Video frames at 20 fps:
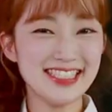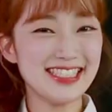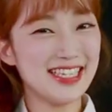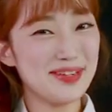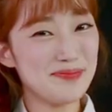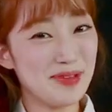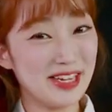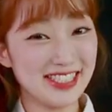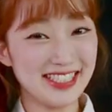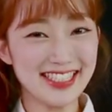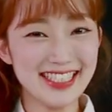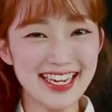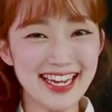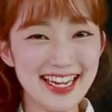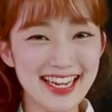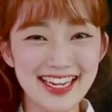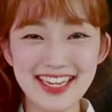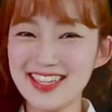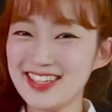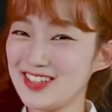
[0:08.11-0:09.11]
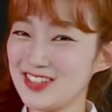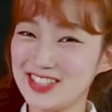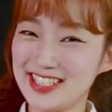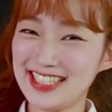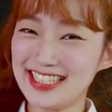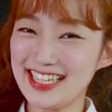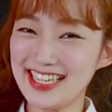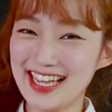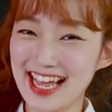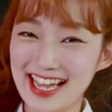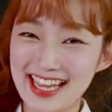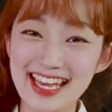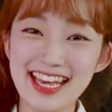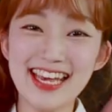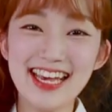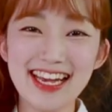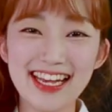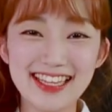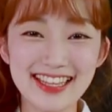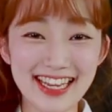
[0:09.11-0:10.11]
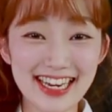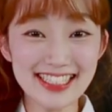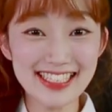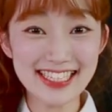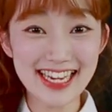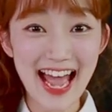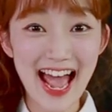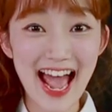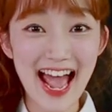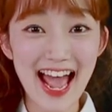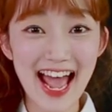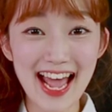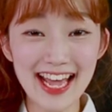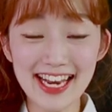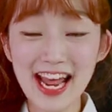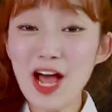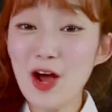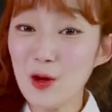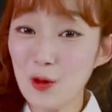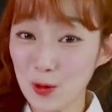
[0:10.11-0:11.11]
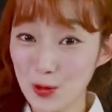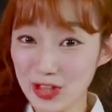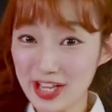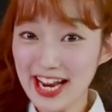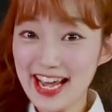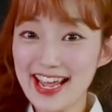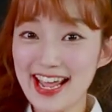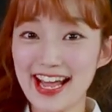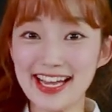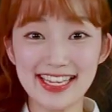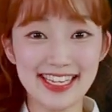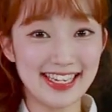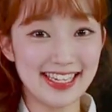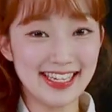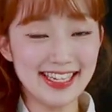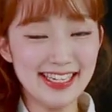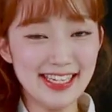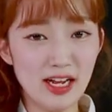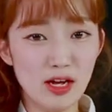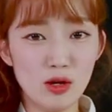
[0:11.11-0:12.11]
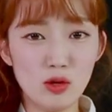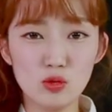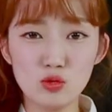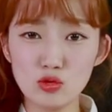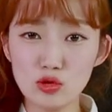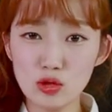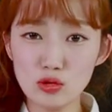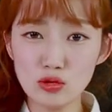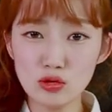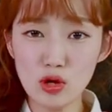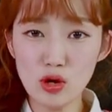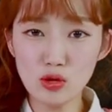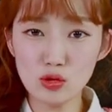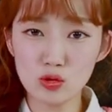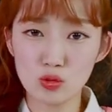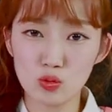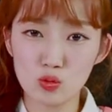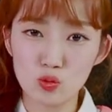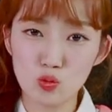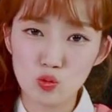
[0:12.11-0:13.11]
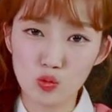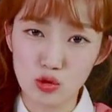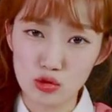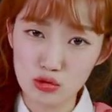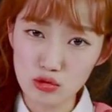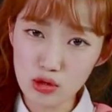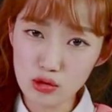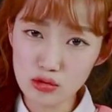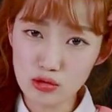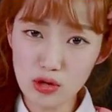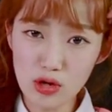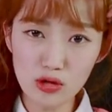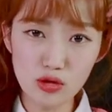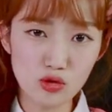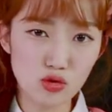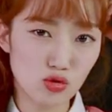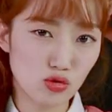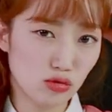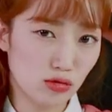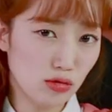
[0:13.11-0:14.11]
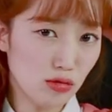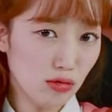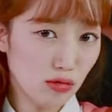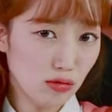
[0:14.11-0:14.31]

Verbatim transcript: 几点啦？收听露西故事的时间。今天的故事，桌子为什么叫桌子？